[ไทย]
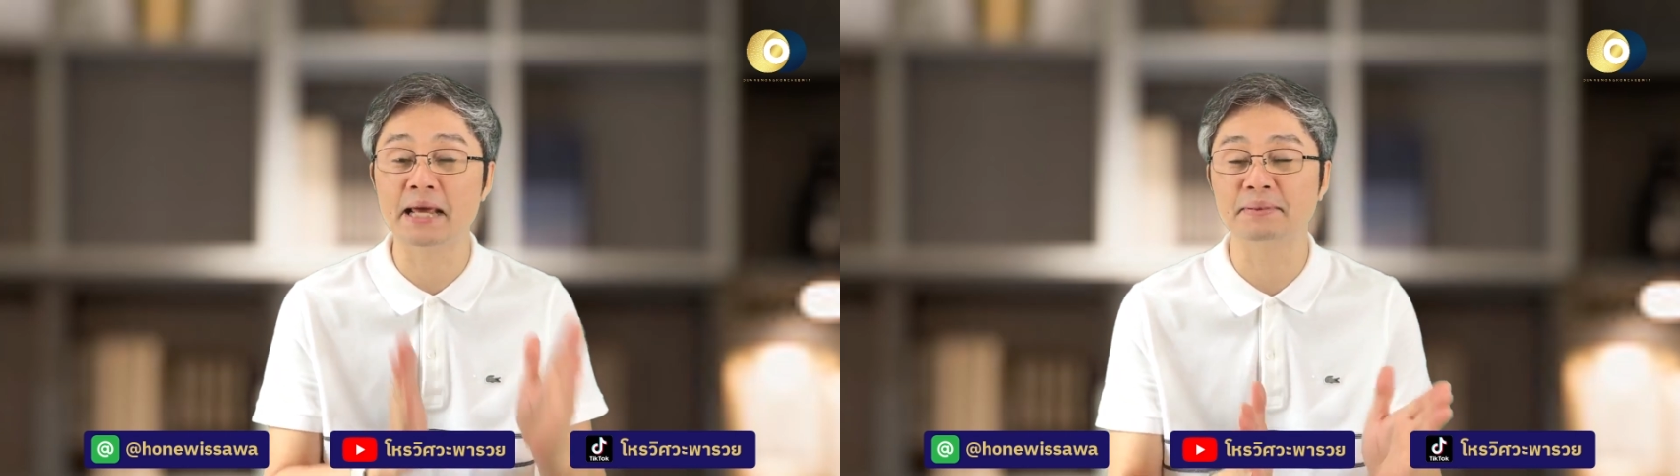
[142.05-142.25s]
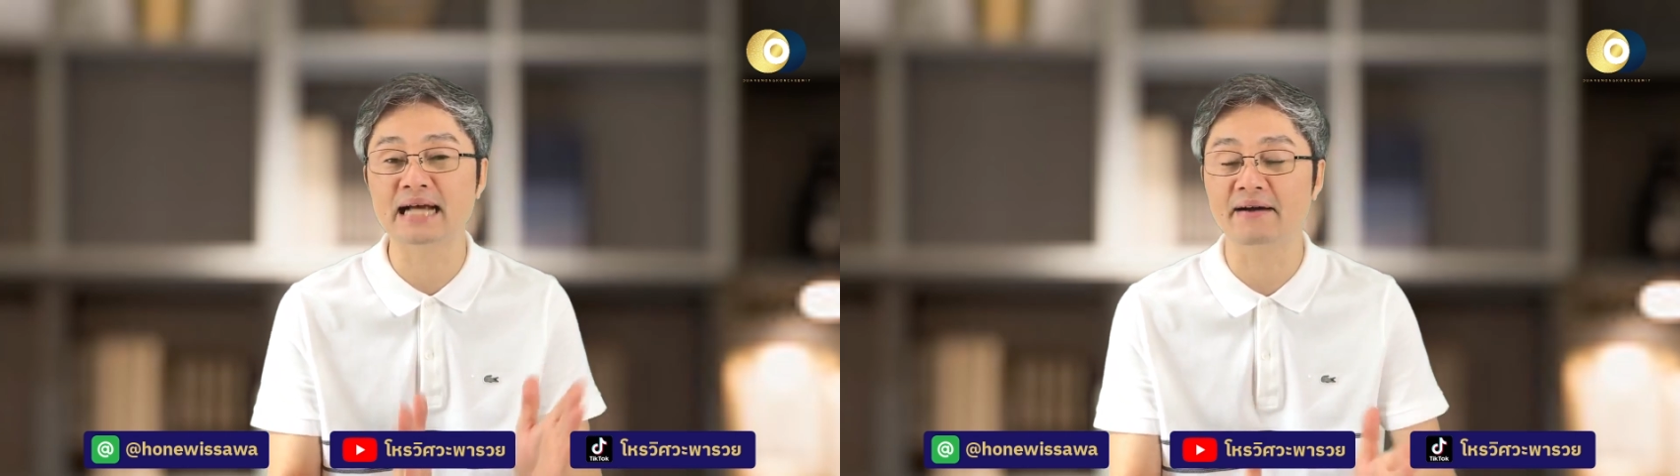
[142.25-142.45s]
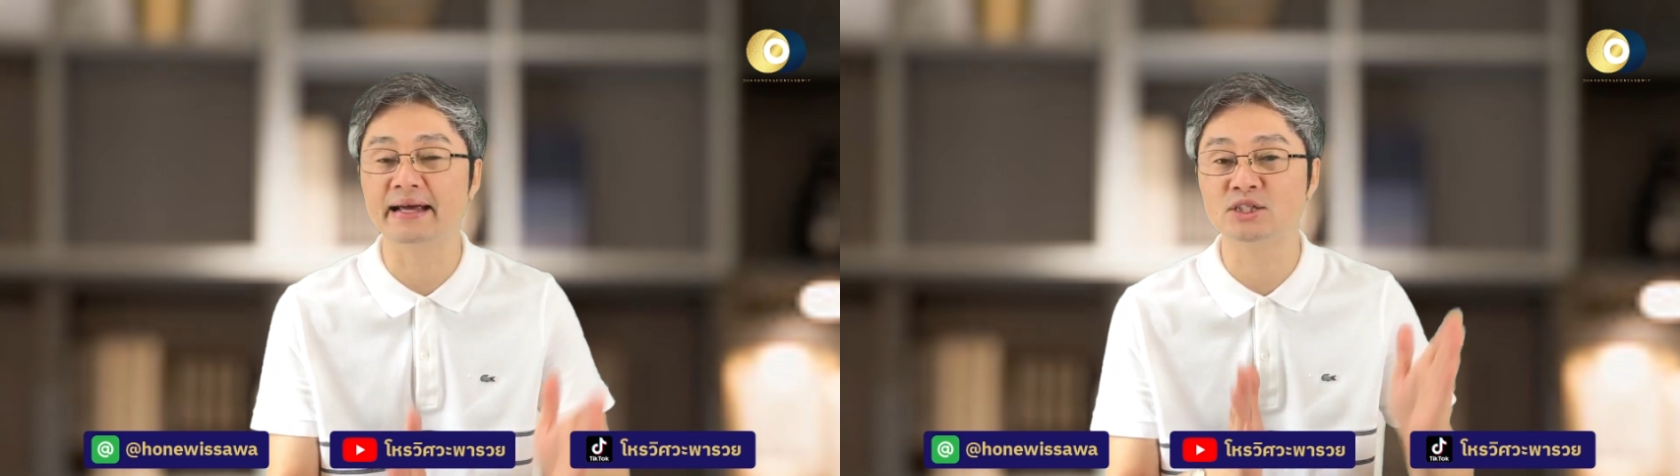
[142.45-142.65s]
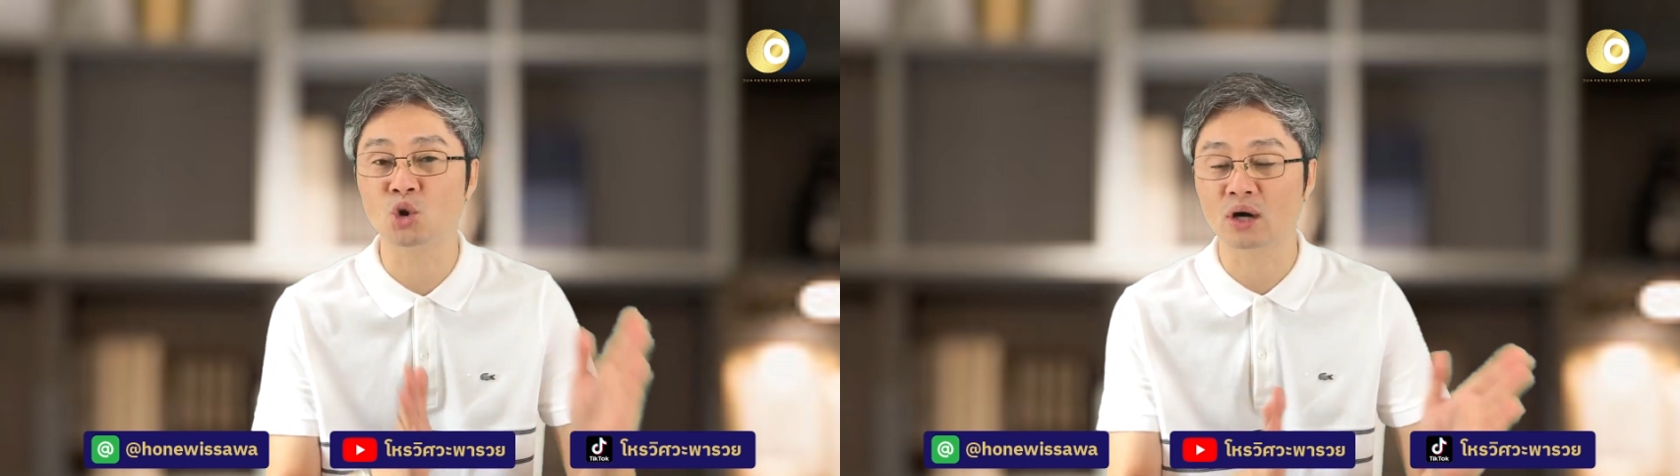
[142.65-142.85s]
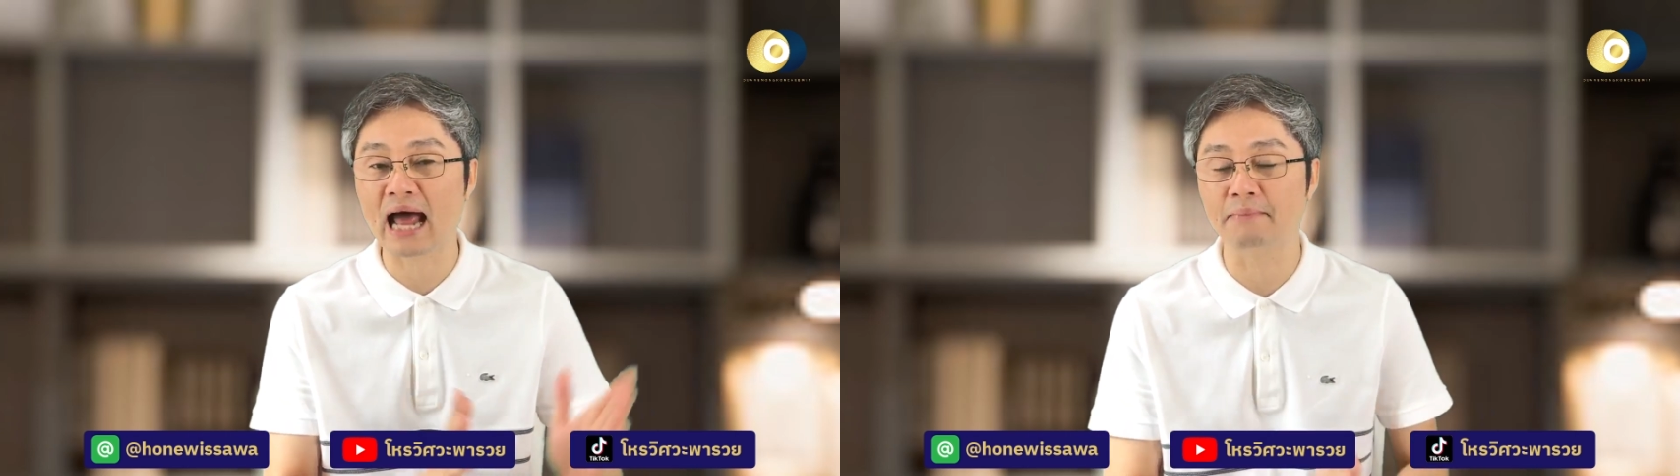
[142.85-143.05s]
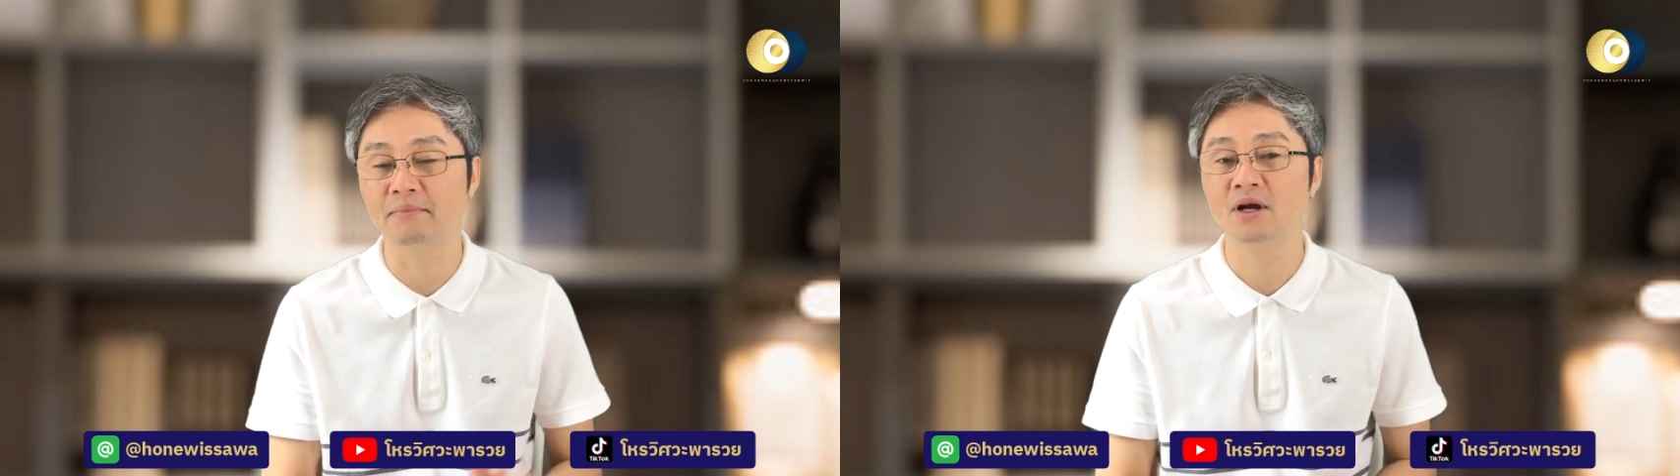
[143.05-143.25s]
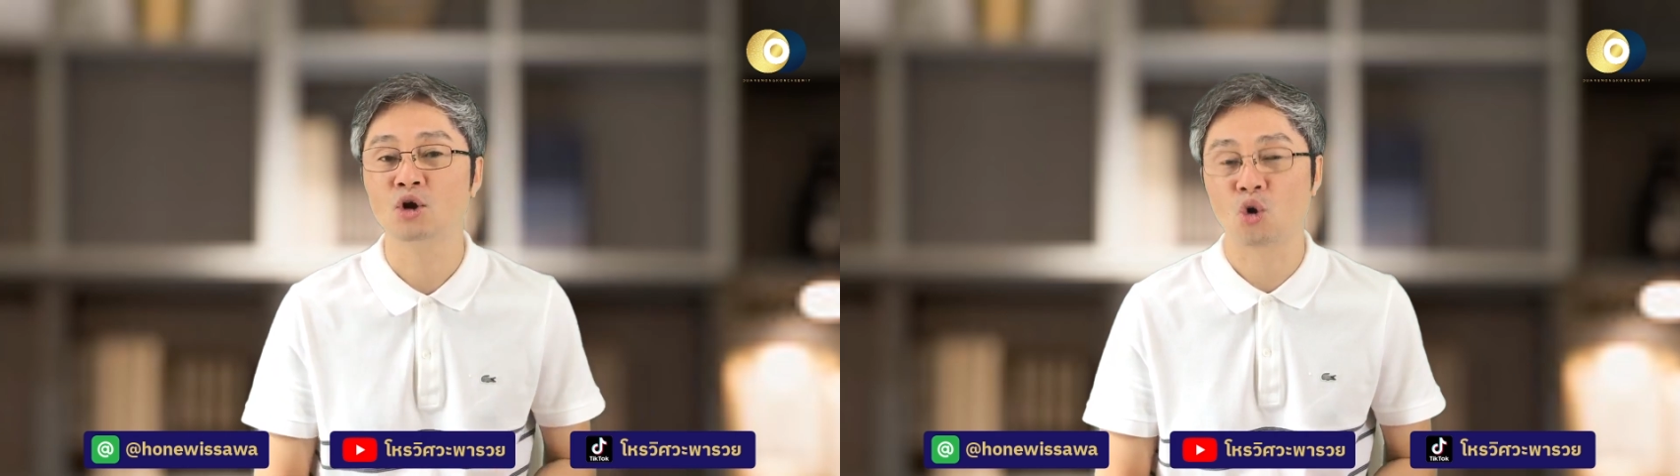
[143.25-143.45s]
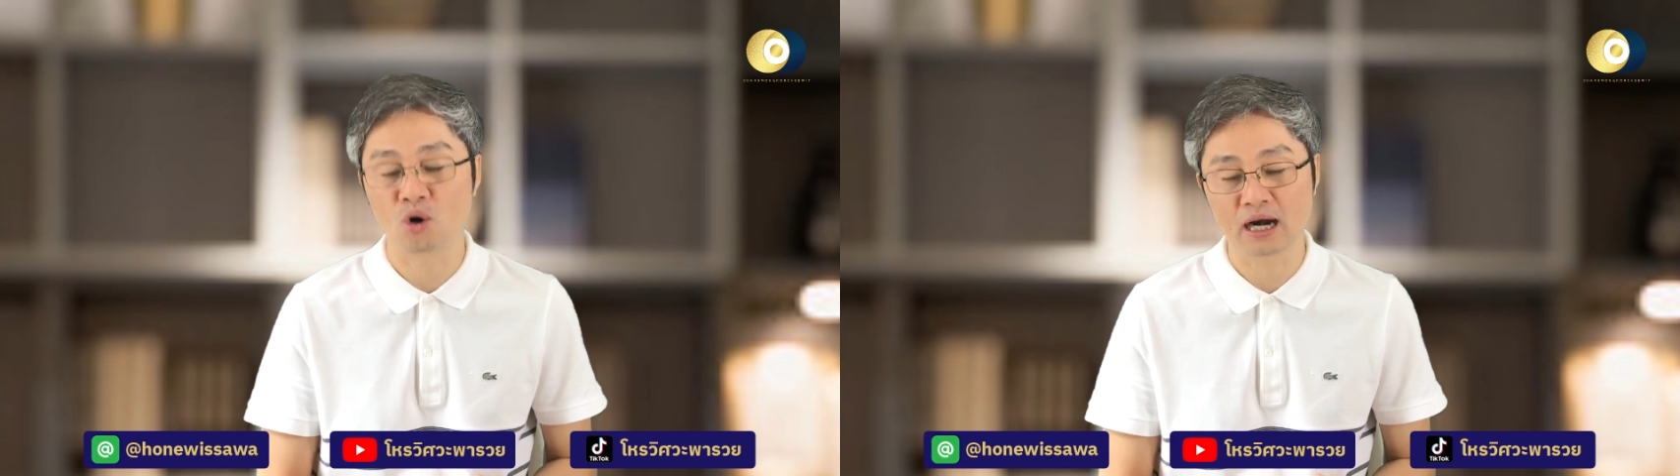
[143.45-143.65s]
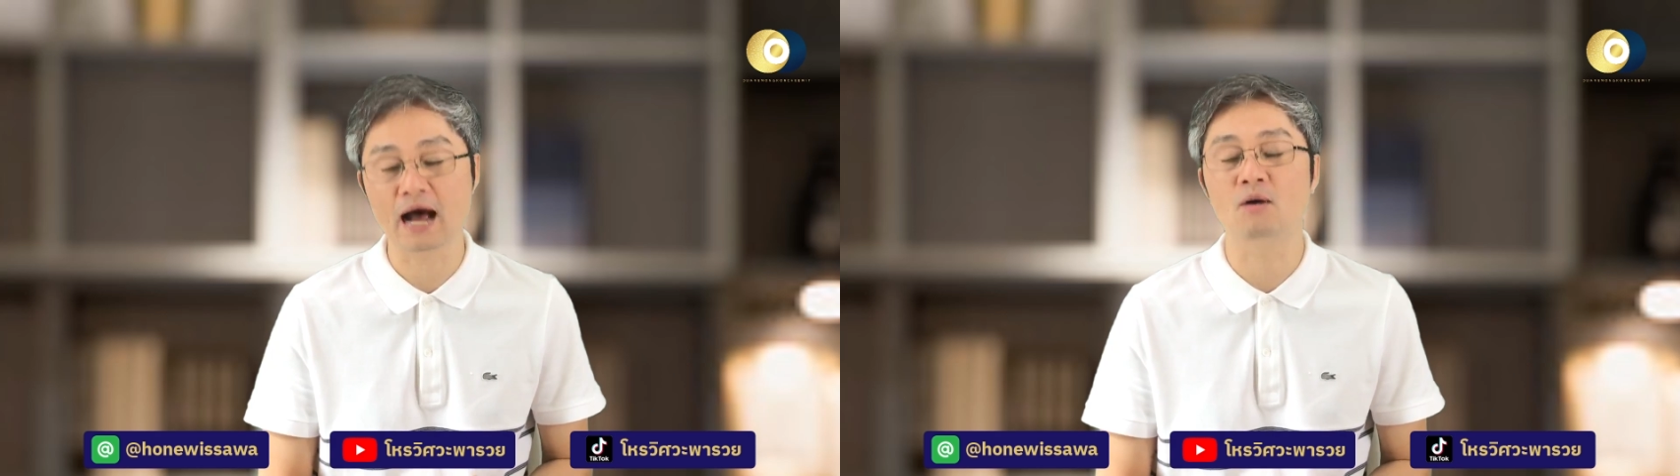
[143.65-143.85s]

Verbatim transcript: พเจ้าแห่งโชคลาภของเรา